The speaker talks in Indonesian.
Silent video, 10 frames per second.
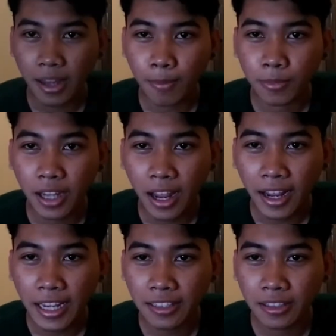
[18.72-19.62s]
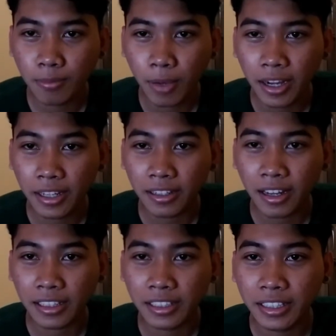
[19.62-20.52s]
up guys? Balik
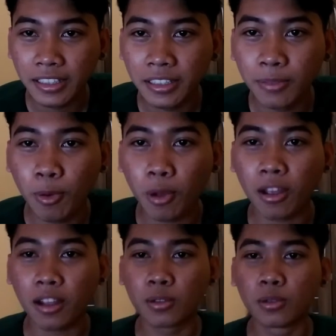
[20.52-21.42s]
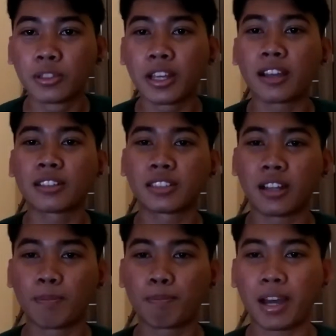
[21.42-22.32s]
lagi di vlog aku yang
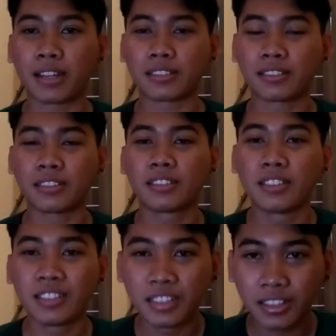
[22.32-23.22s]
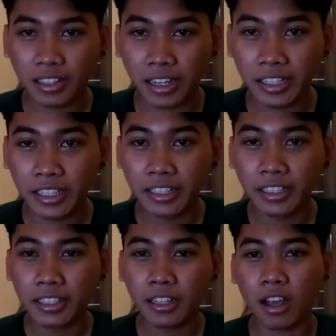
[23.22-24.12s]
keempat. Kali
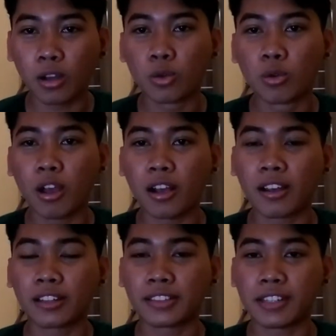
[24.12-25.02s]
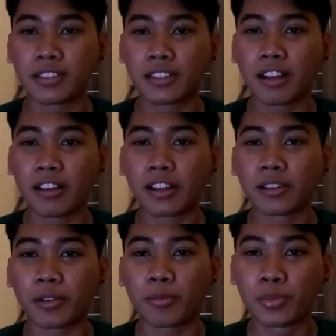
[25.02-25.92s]
ini aku nggak akan kasih kalian
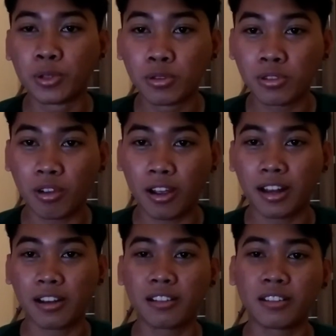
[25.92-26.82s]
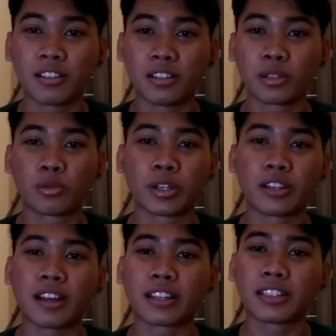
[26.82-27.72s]
review soal liquid
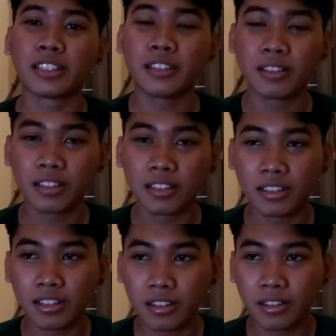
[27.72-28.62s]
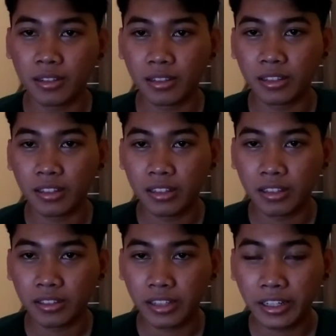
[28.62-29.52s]
lagi.
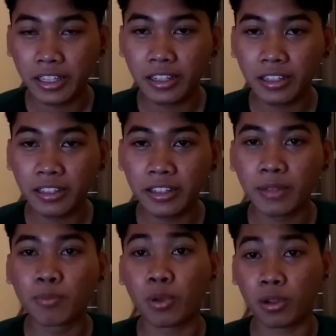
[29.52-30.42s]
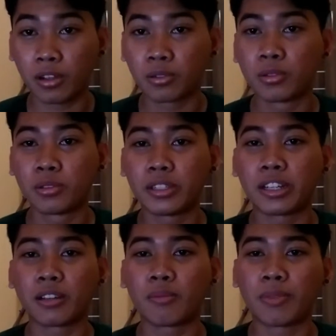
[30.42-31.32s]
Jadi di vlog aku
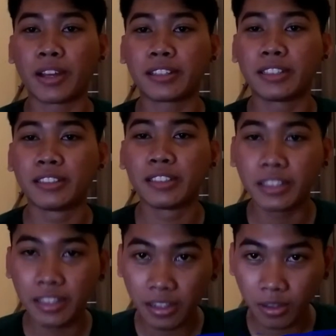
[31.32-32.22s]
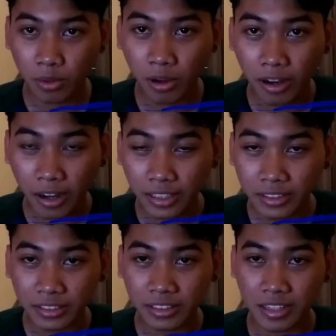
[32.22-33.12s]
yang keempat ini aku
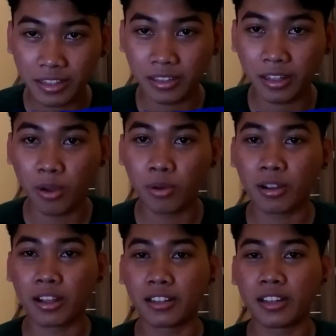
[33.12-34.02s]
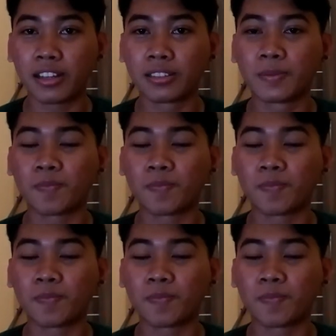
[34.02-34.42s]
akan kasih tahu kalian